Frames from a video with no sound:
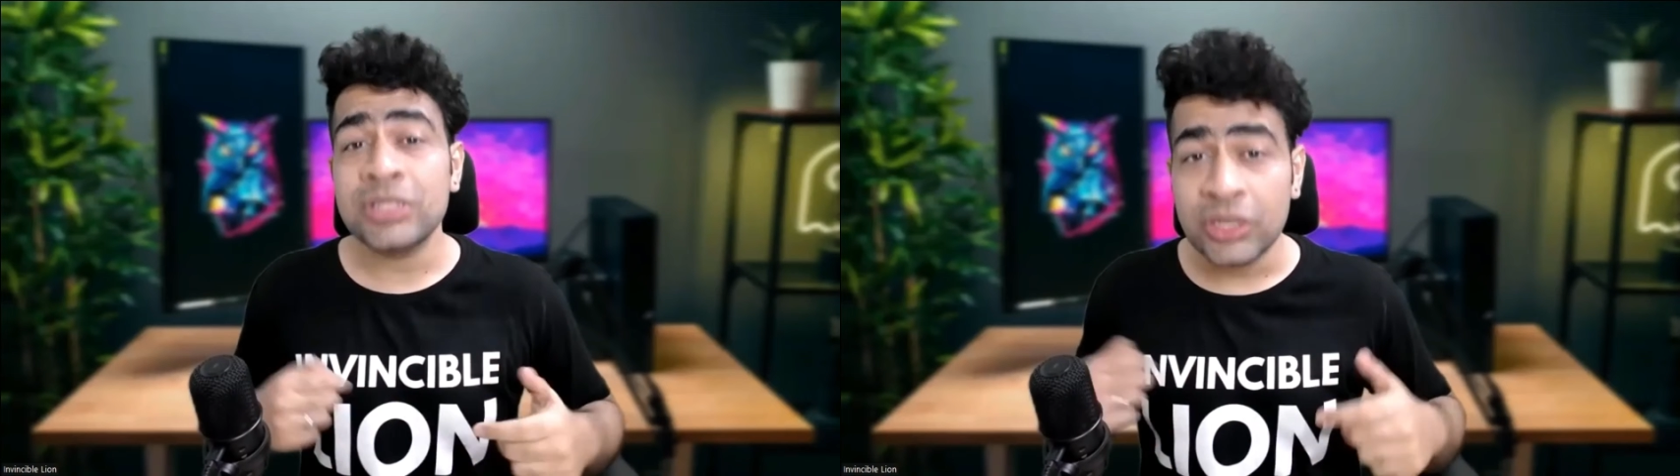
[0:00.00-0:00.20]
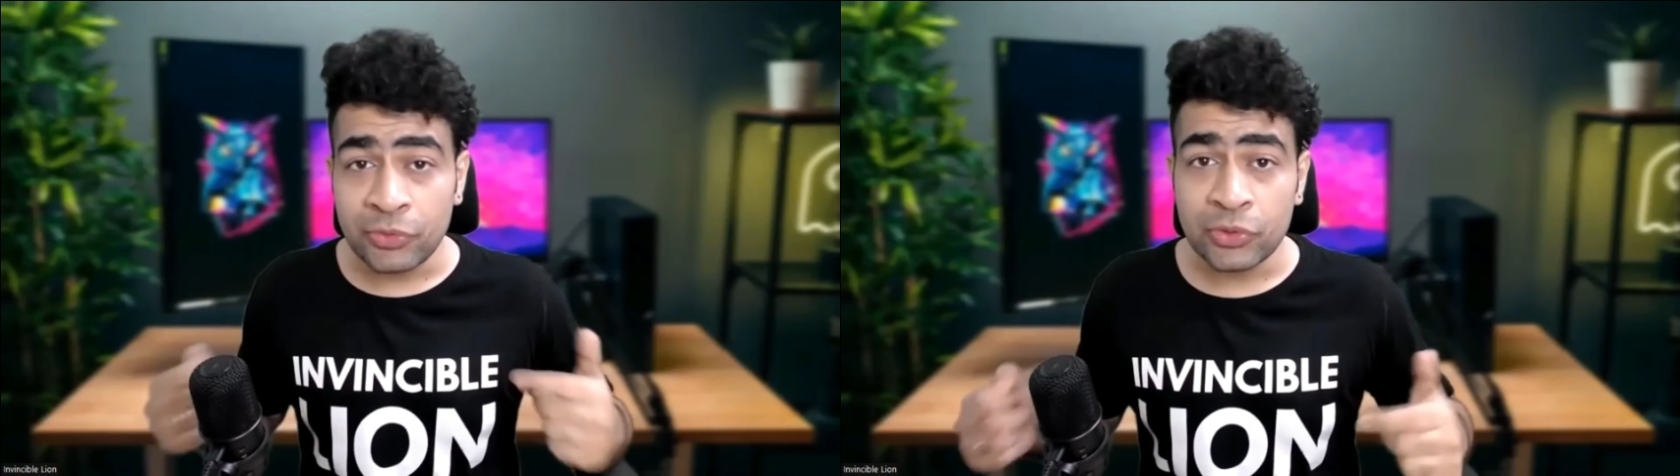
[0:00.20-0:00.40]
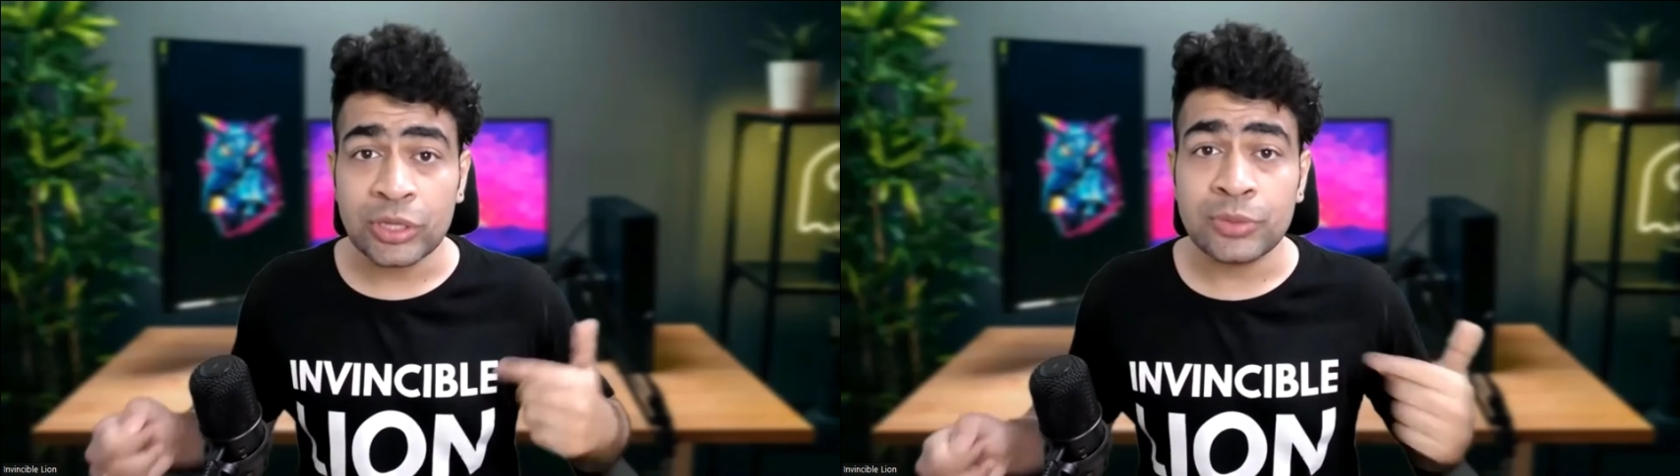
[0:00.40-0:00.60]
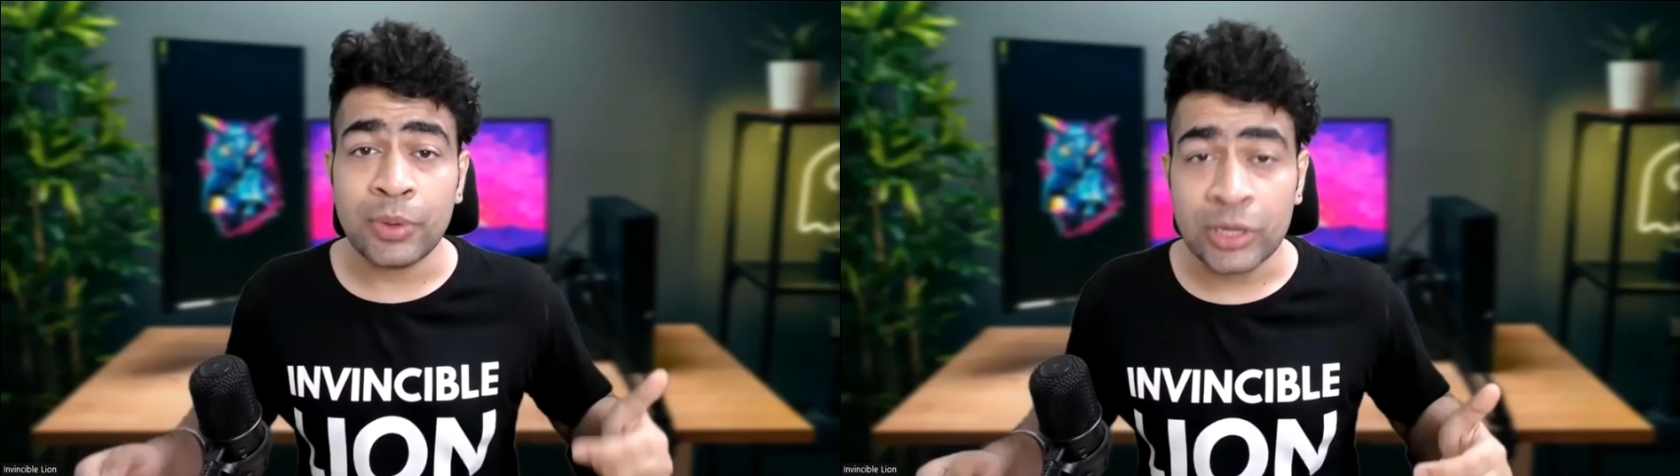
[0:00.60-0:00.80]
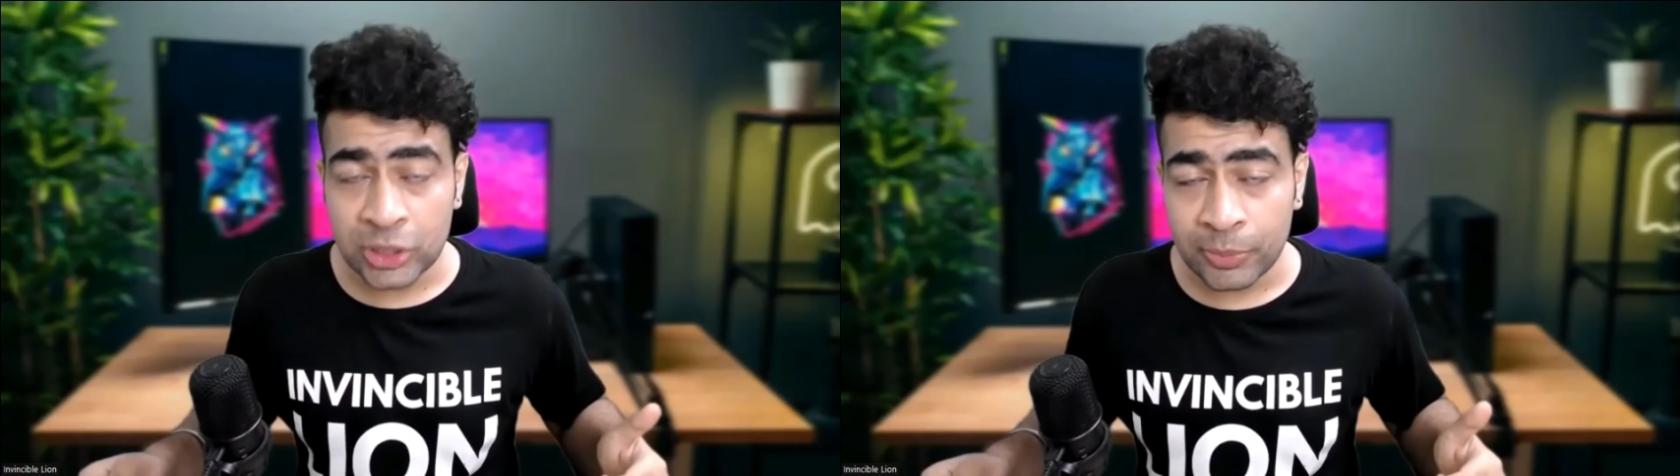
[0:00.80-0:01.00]
रिव्यूज एज
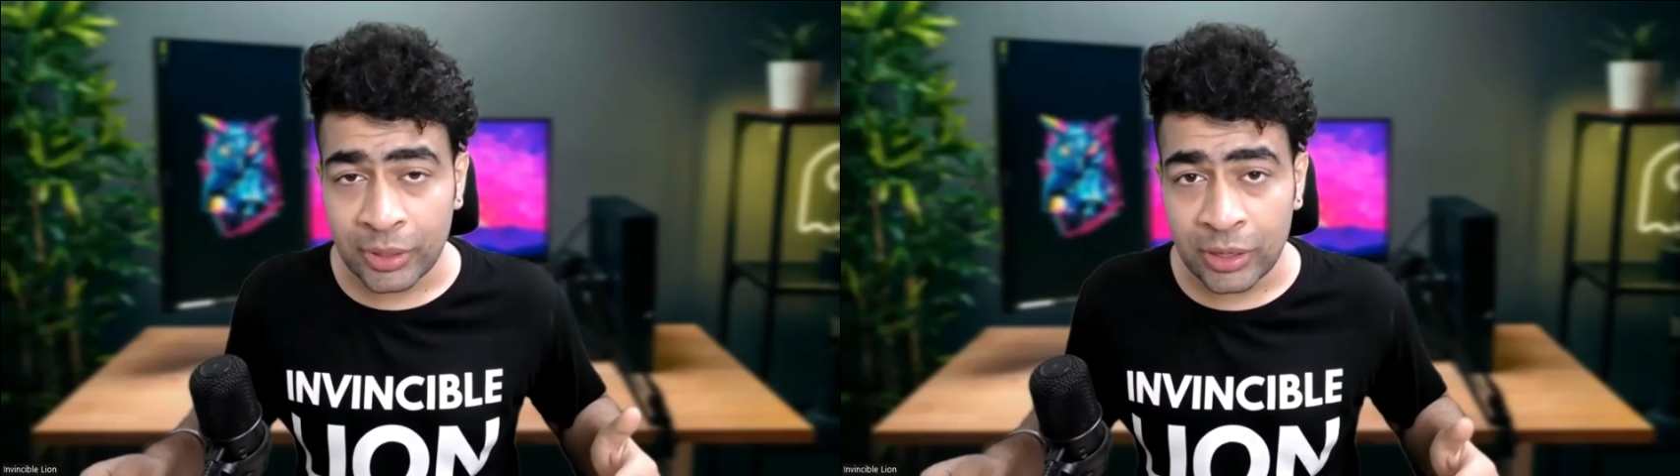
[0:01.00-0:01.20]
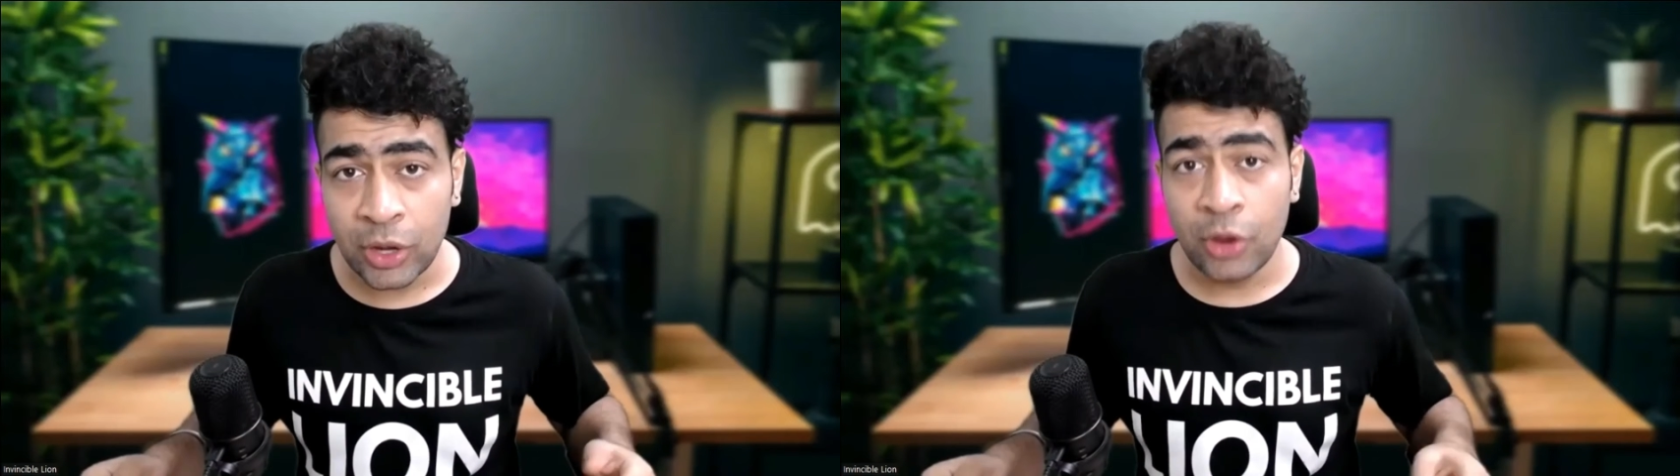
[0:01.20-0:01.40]
पॉसिबल